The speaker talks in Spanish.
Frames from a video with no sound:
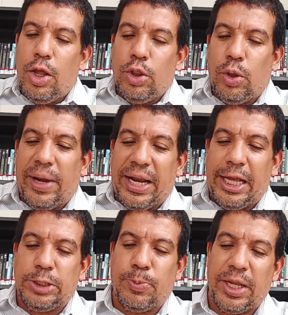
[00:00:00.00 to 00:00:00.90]

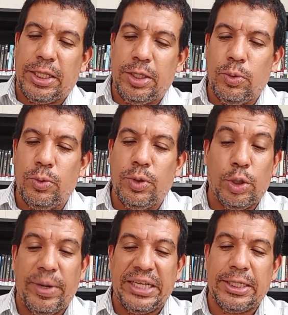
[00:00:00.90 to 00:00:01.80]
tomarás, por actitud,
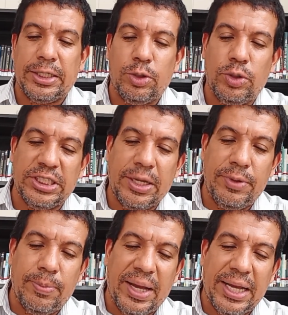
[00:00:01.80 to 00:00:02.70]
tomarás actitudes
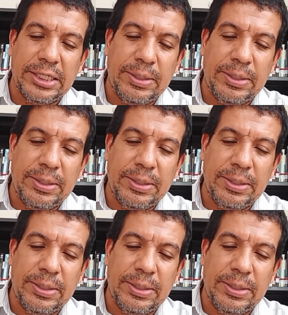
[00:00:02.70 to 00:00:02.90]
cabizbajas y